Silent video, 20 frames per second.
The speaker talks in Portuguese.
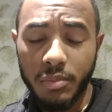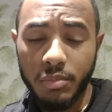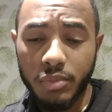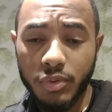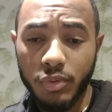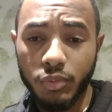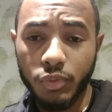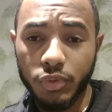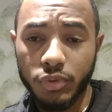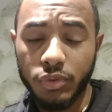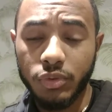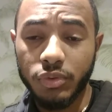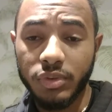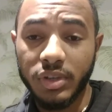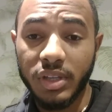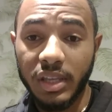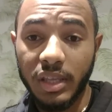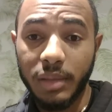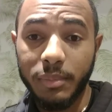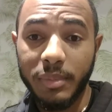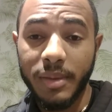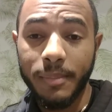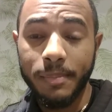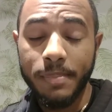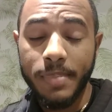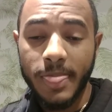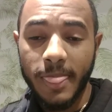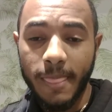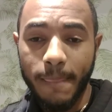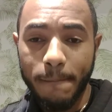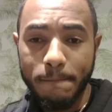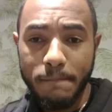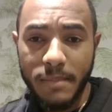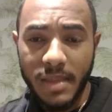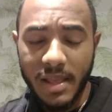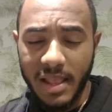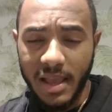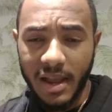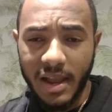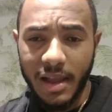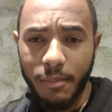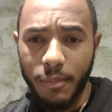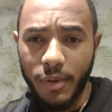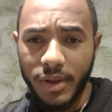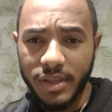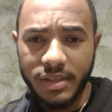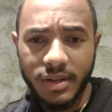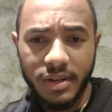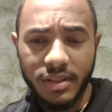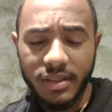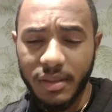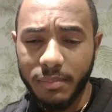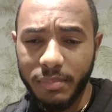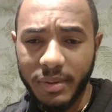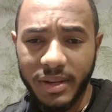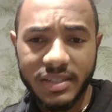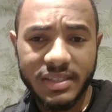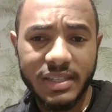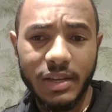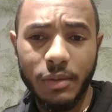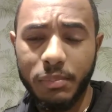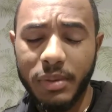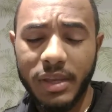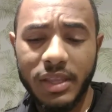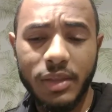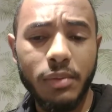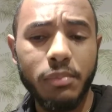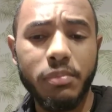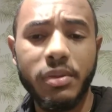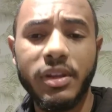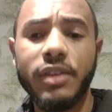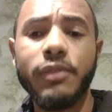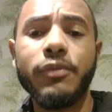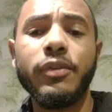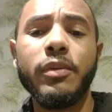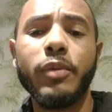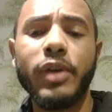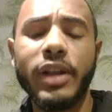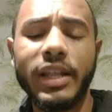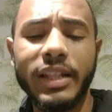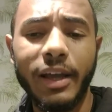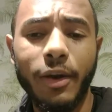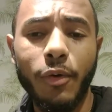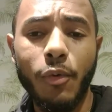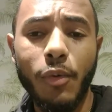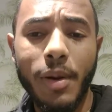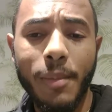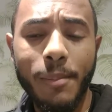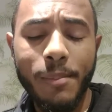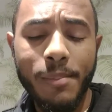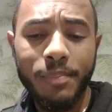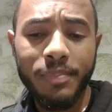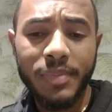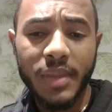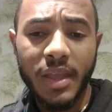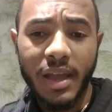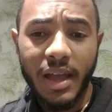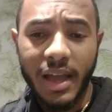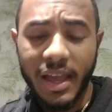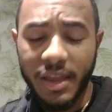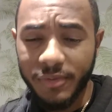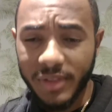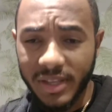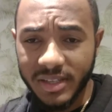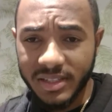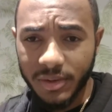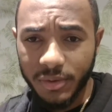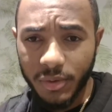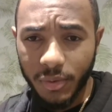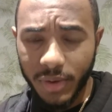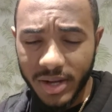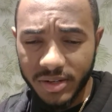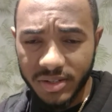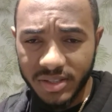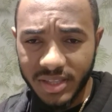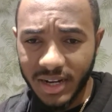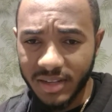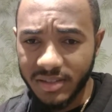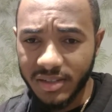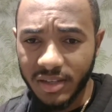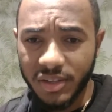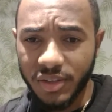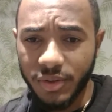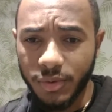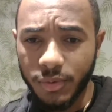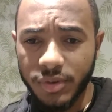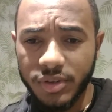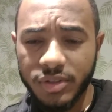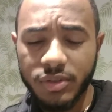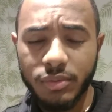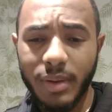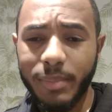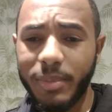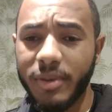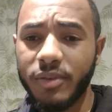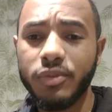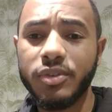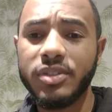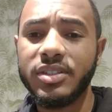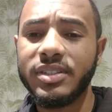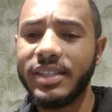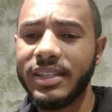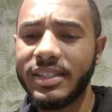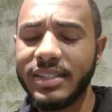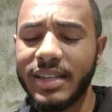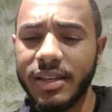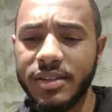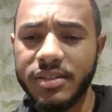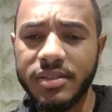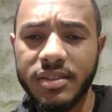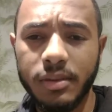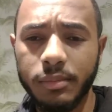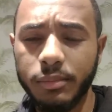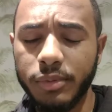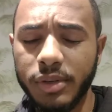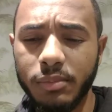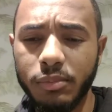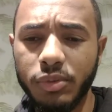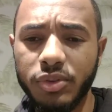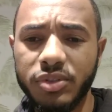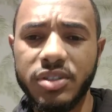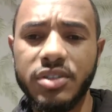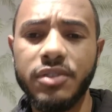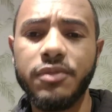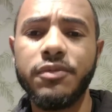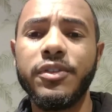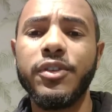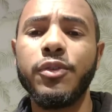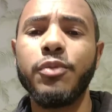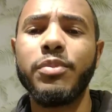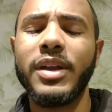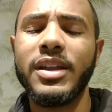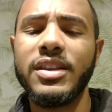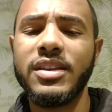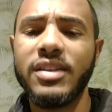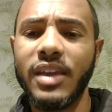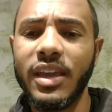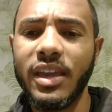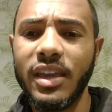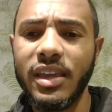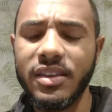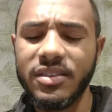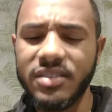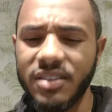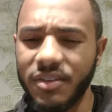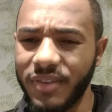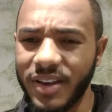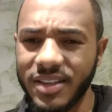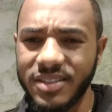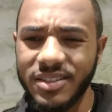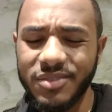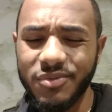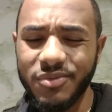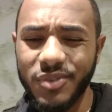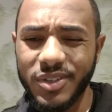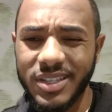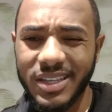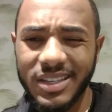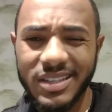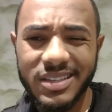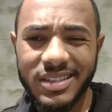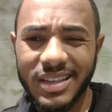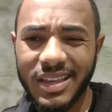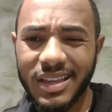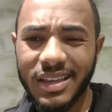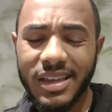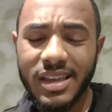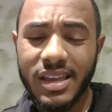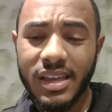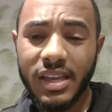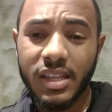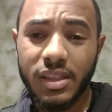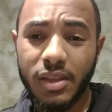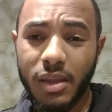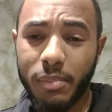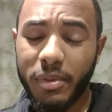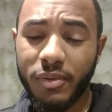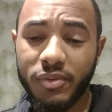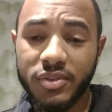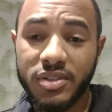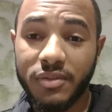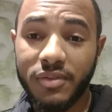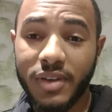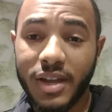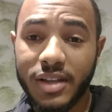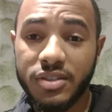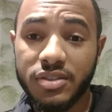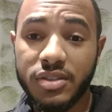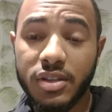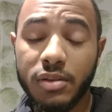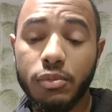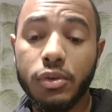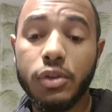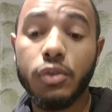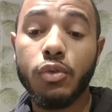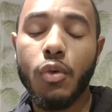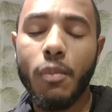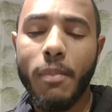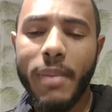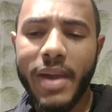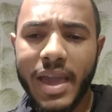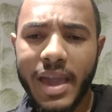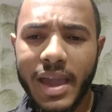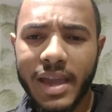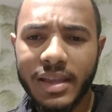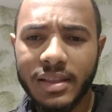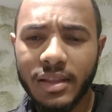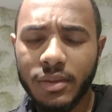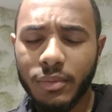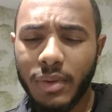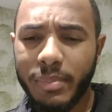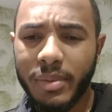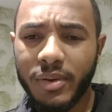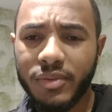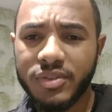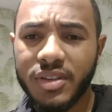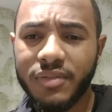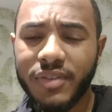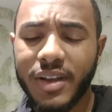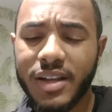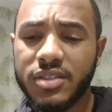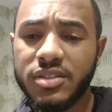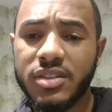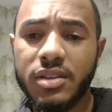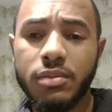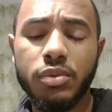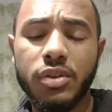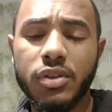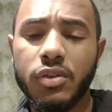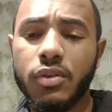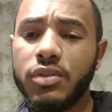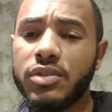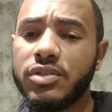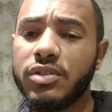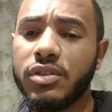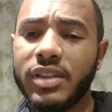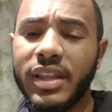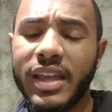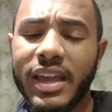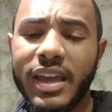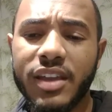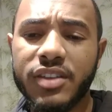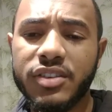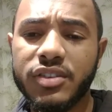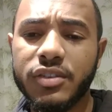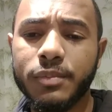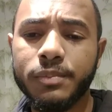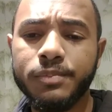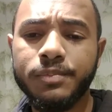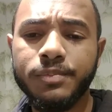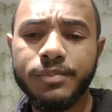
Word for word: para o mundo do crime, ele acabou entrando em depressão, perdeu o emprego e foi morar na rua. A reflexão que eu quero te trazer aqui hoje não é para você sair distribuindo blusa de frio para ninguém, você faz isso se você quiser. Não é para você ficar distribuindo coberta, não é para você ficar distribuindo conchonete,